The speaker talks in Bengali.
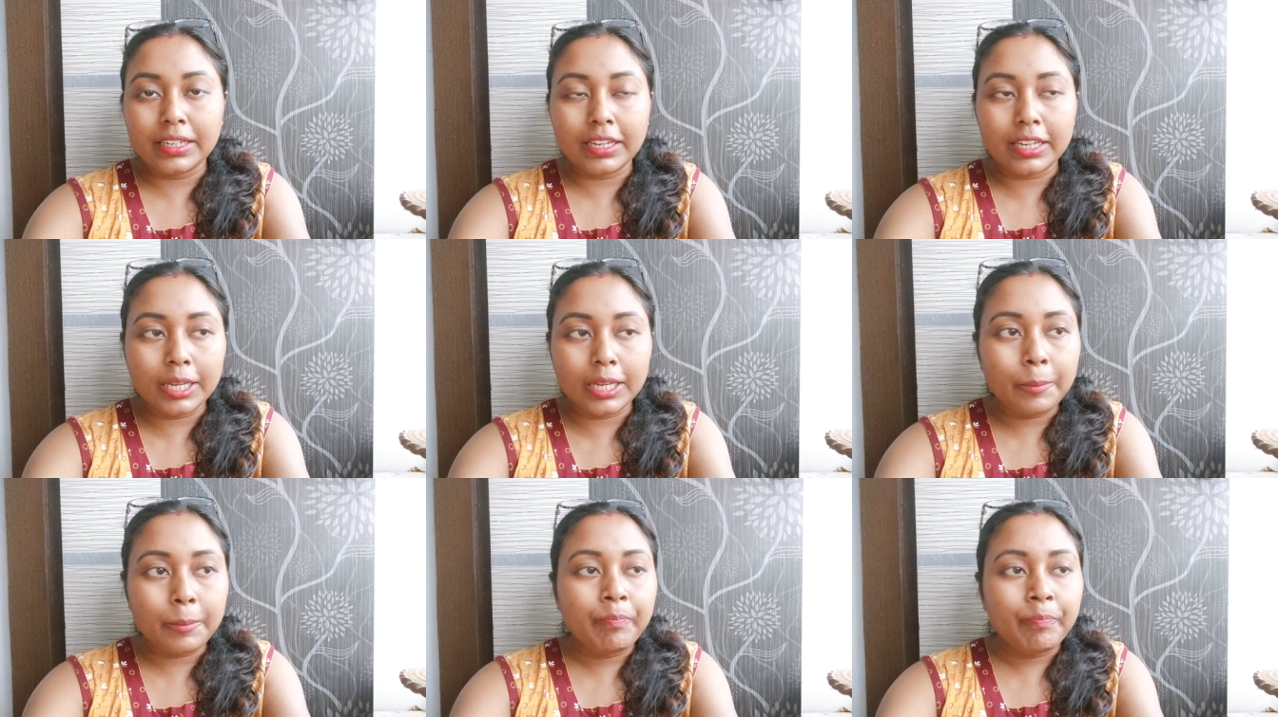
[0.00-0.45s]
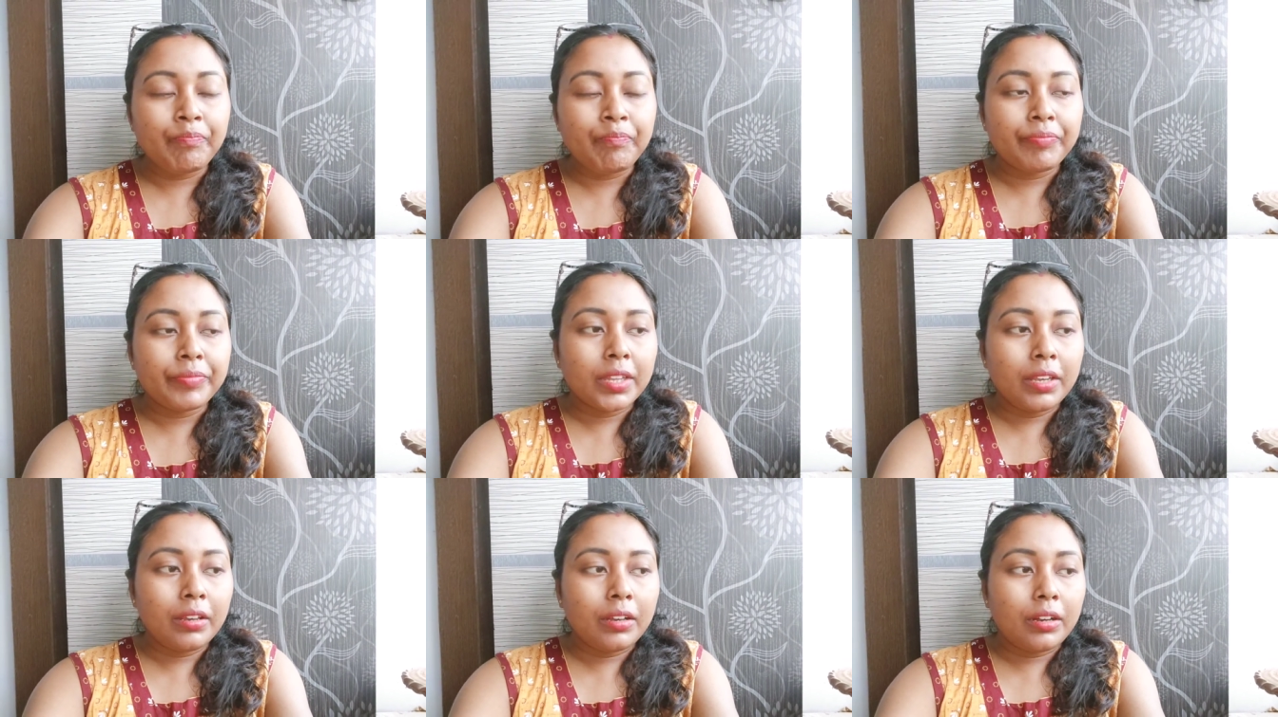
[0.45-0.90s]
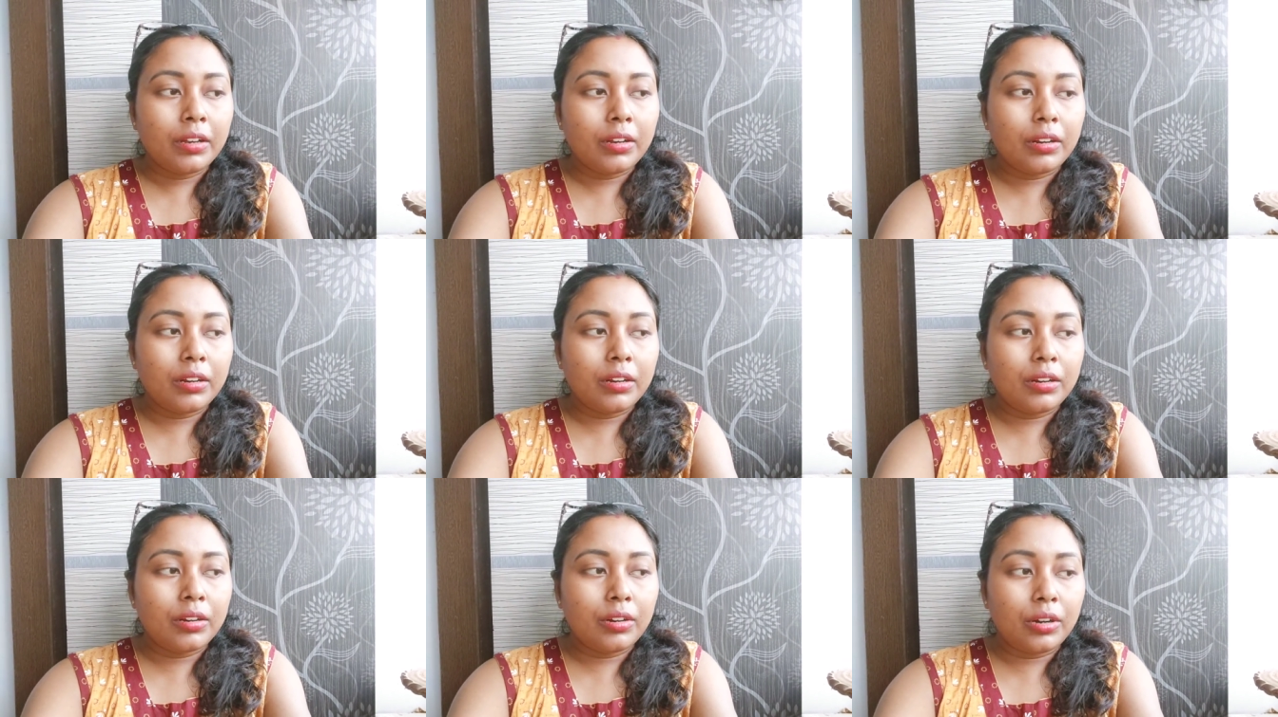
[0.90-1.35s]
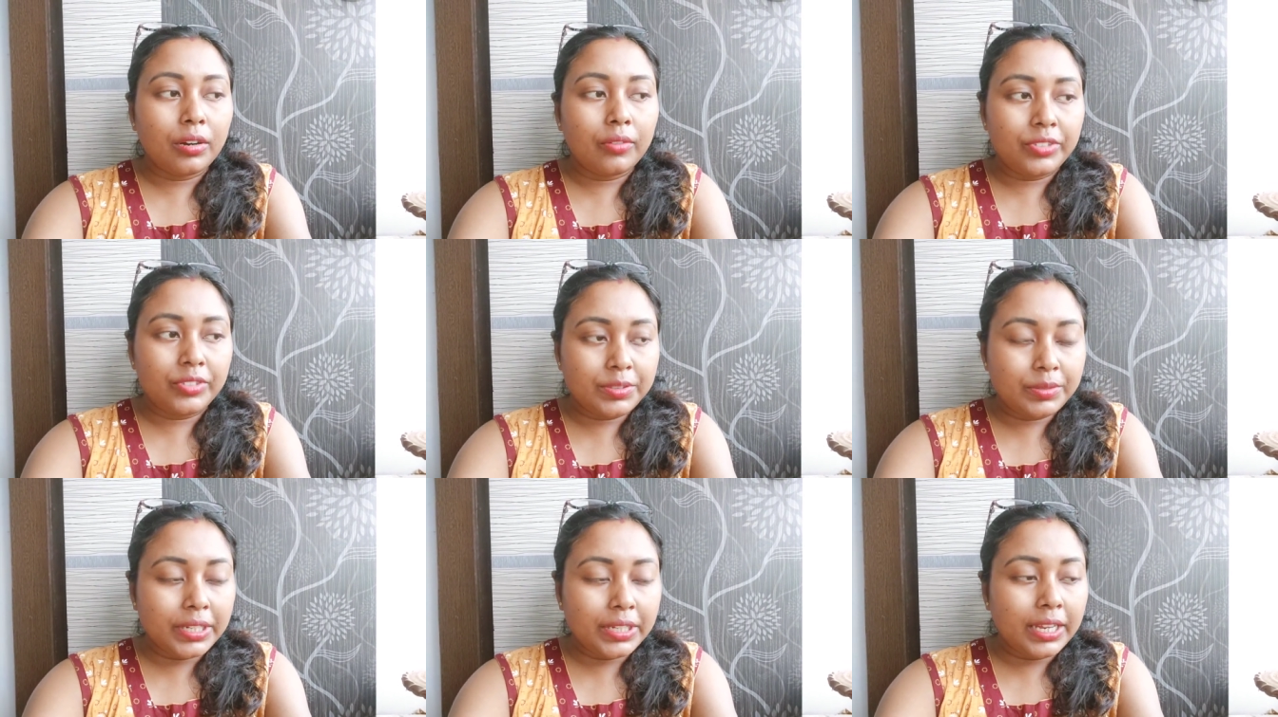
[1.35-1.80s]
রেখে
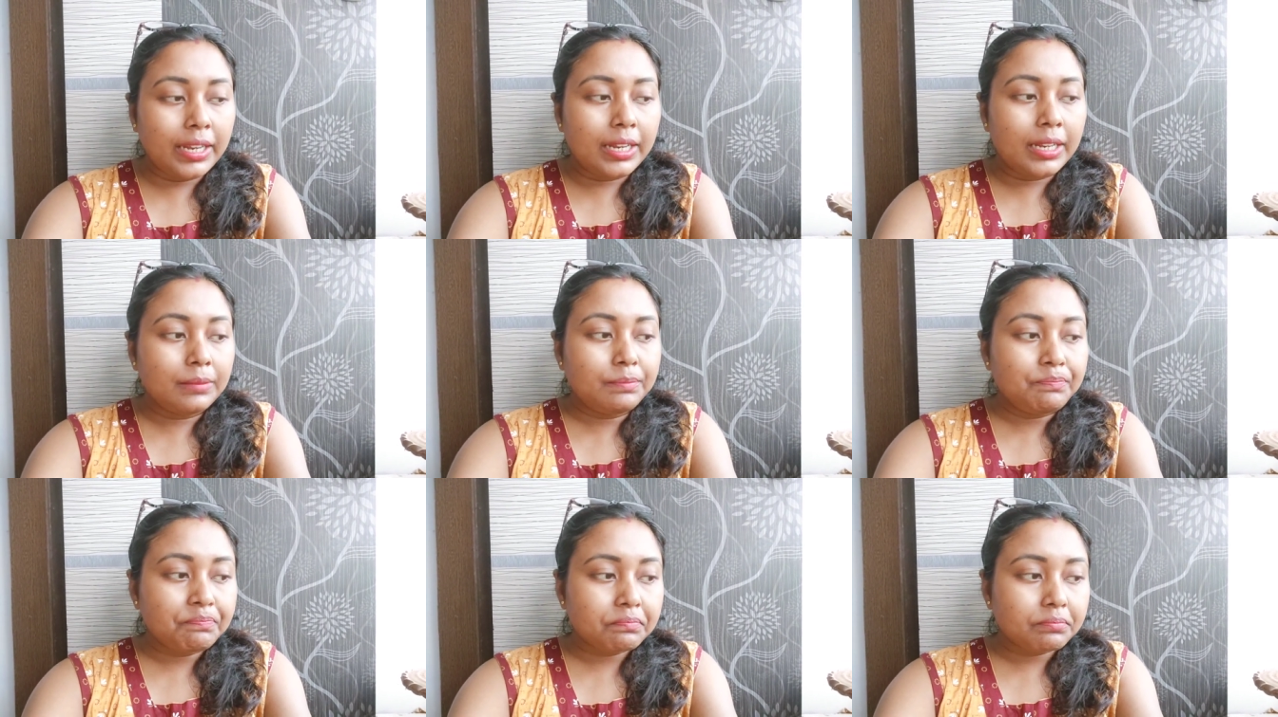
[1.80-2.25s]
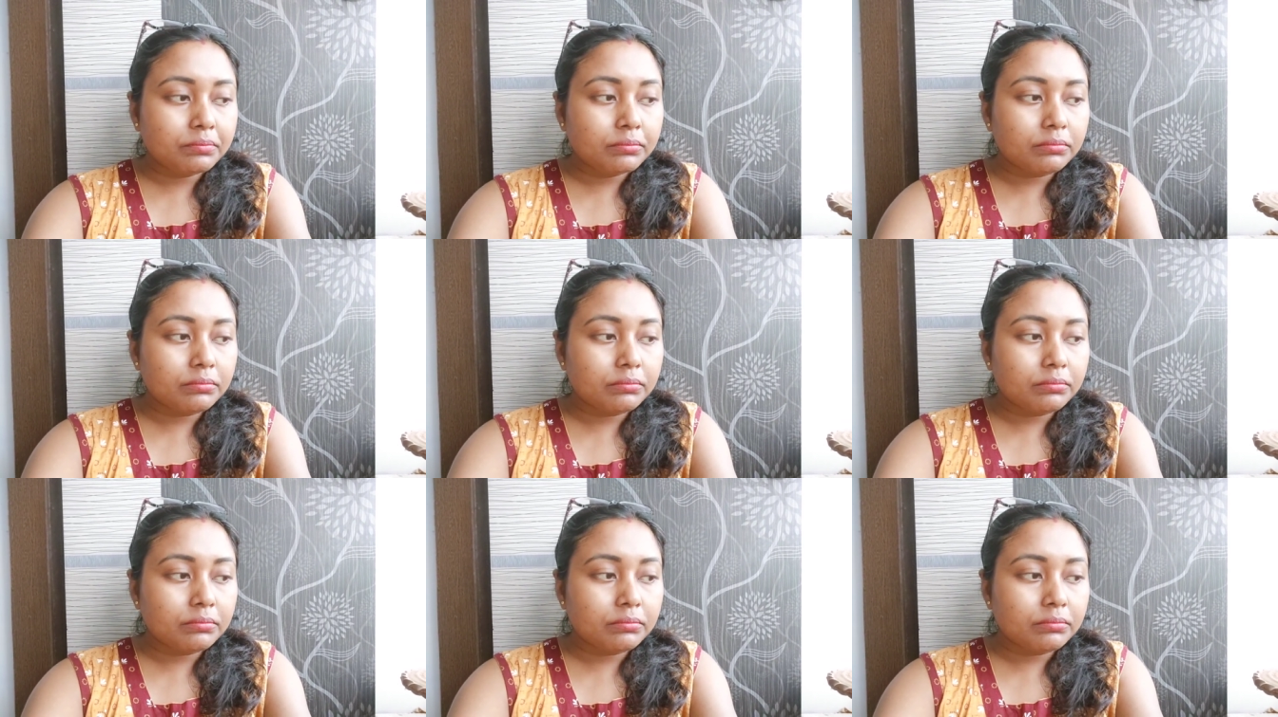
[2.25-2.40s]
অফিস গেলাম